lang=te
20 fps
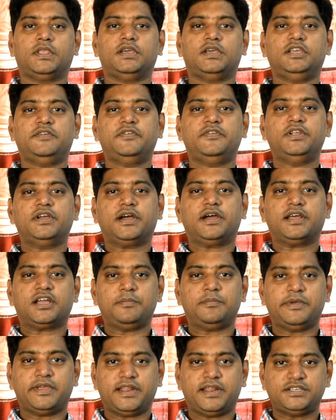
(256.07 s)
ఈ వీడియో కనుక
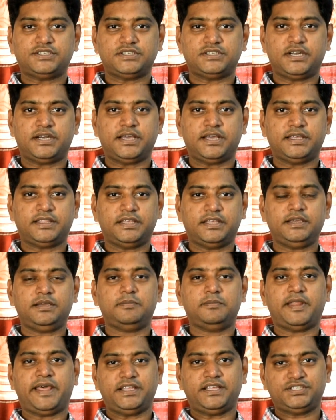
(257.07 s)
మీకు నచ్చినట్టయితే
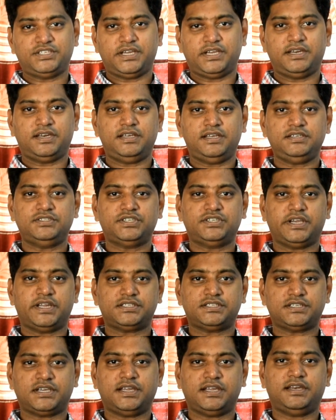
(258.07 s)
లైక్ చేయండి షేర్
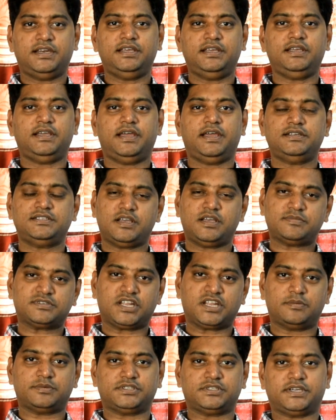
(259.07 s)
చేయండి అండ్
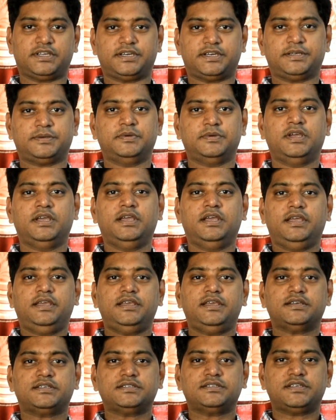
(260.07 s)
సబ్స్క్రైబ్ చేయండి
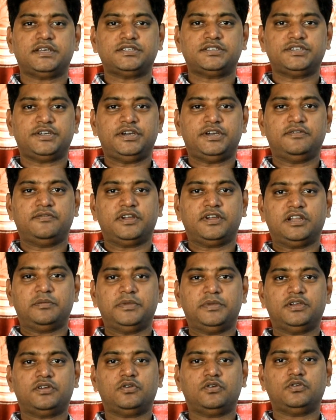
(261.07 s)
ఈ ఎక్సర్సైజ్ చేయడం వల్ల
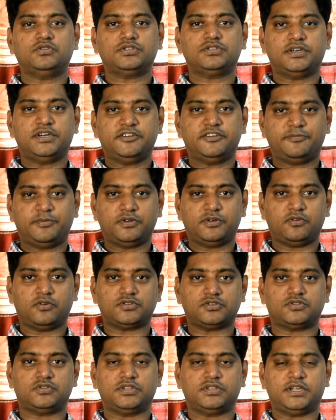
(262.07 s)
మీకు కొంచెం రిలీఫ్
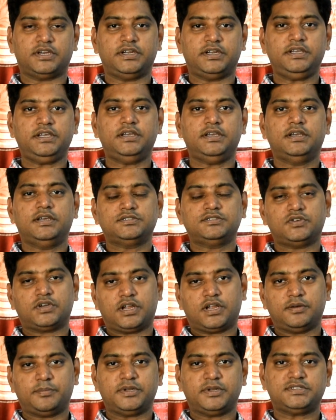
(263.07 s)
వస్తుందండి సో
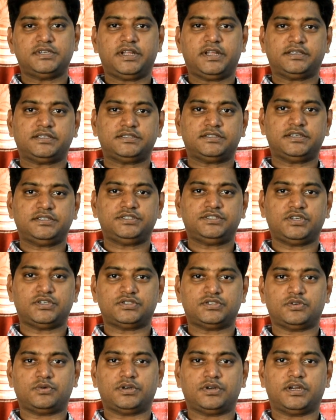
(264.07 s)
కంపల్సరీ ఎక్సర్సైజ్
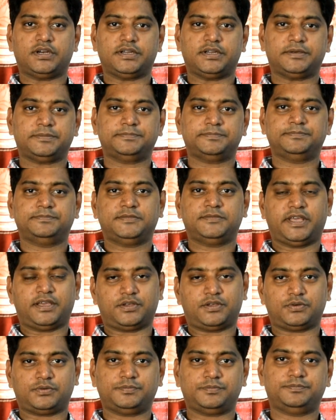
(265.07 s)
చేస్తూ ఉండండి థ్యాంక్ యూ